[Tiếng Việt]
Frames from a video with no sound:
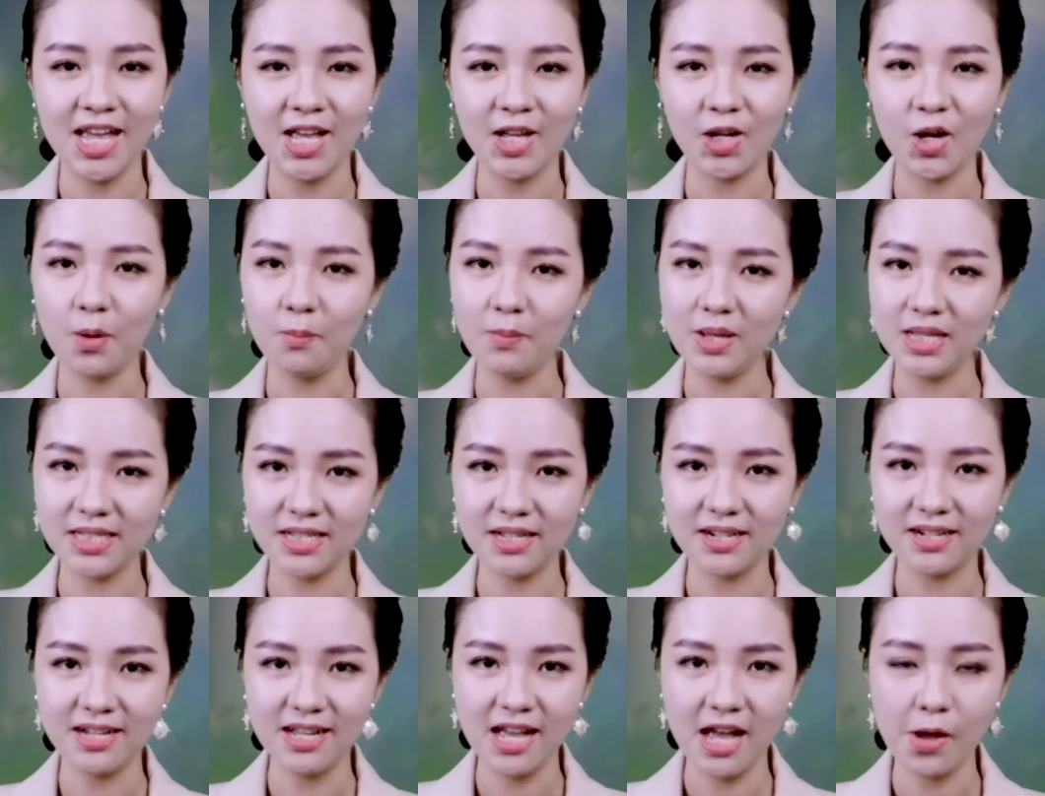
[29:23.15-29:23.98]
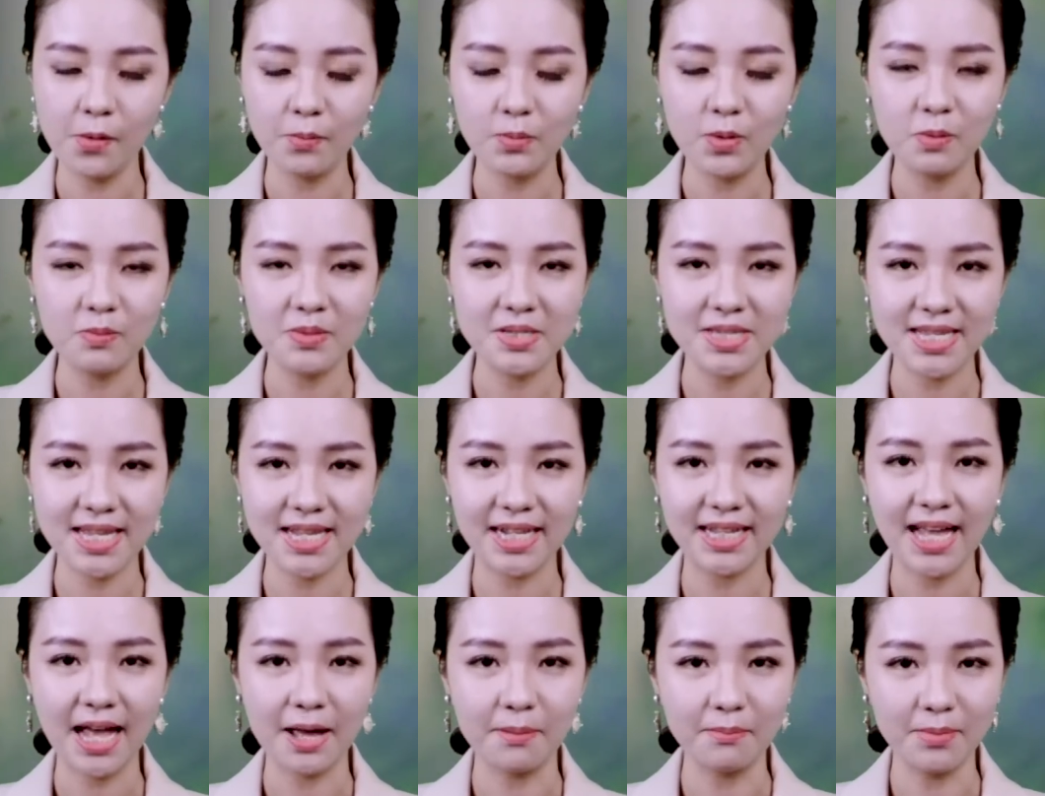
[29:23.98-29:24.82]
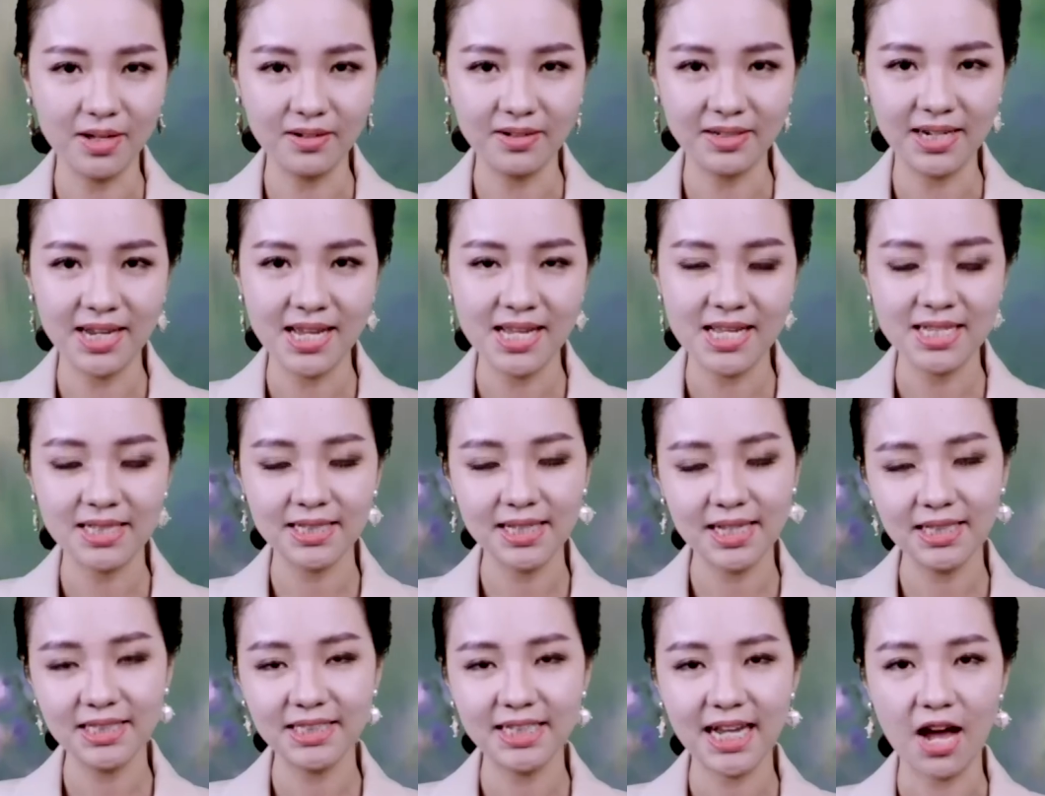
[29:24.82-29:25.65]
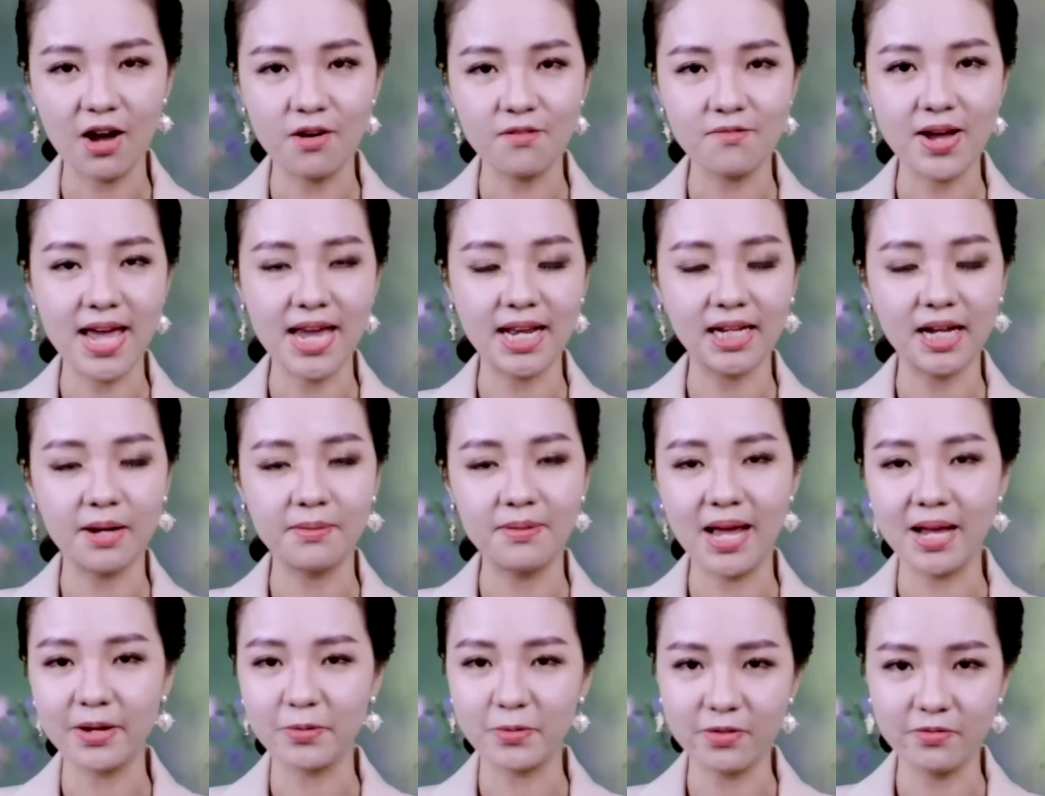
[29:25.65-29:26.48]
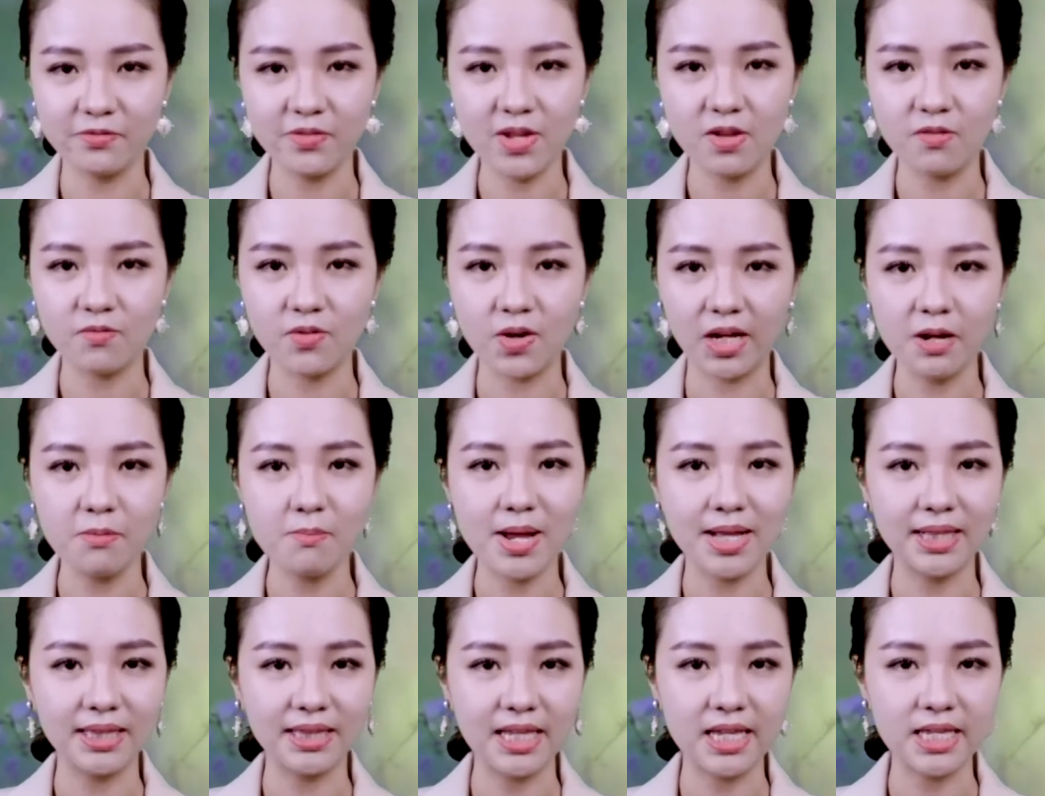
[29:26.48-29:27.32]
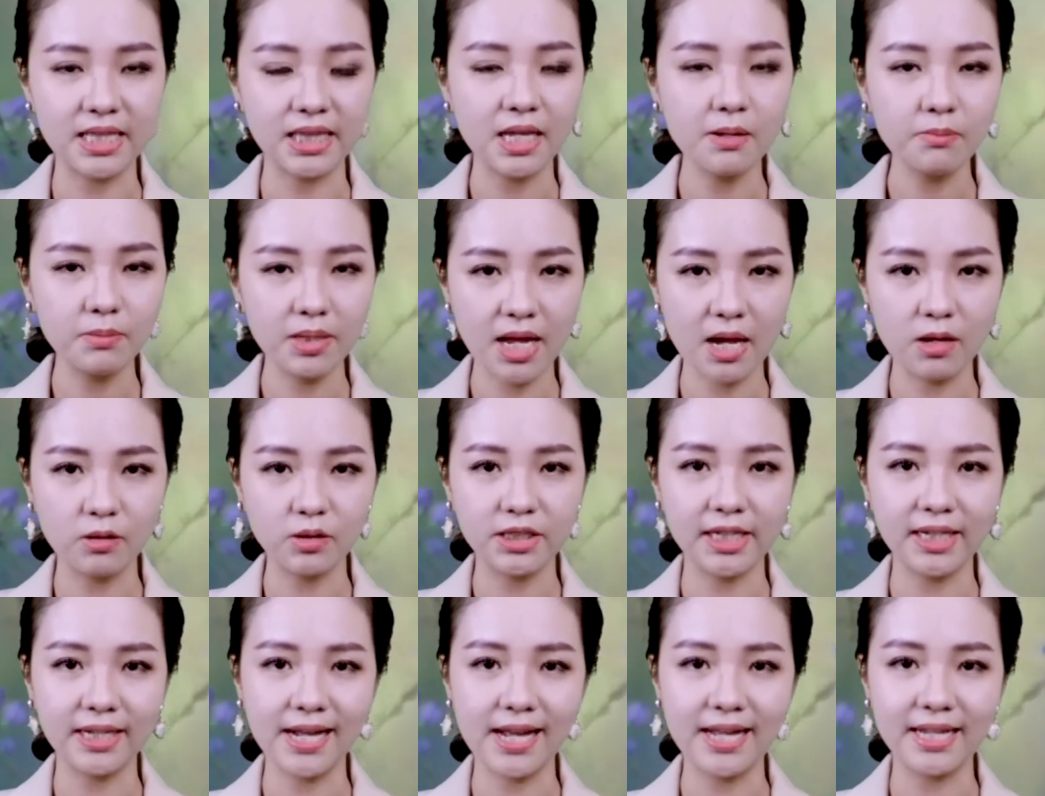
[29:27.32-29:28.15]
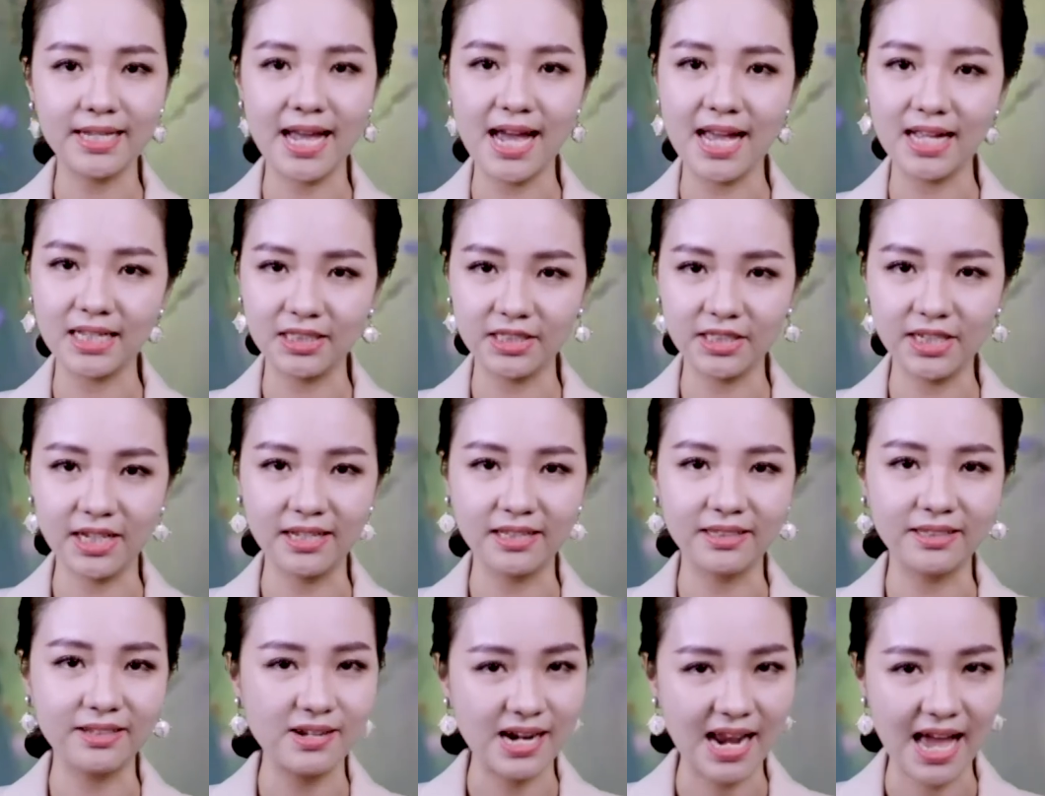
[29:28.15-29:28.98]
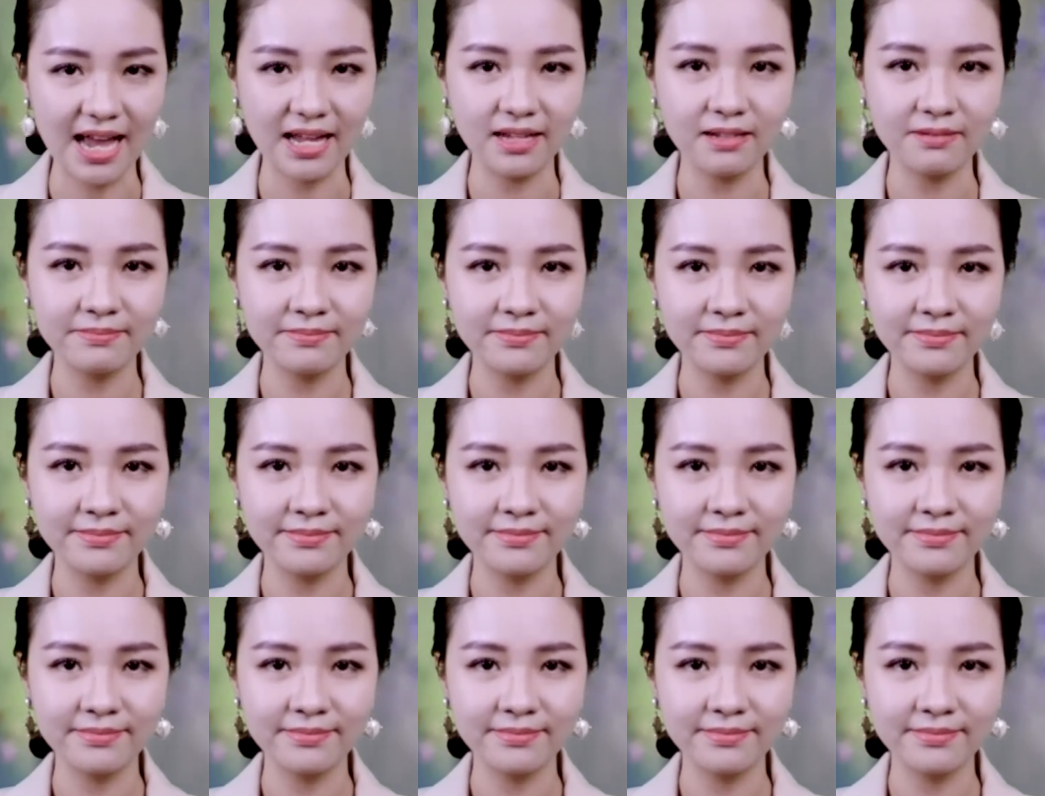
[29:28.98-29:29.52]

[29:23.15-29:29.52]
Còn bây giờ, Hồng Nhung xin cảm ơn, xin chào và hẹn gặp lại quý vị vào các bản tin tiếp theo trên kênh Hành Trình Tương Lai.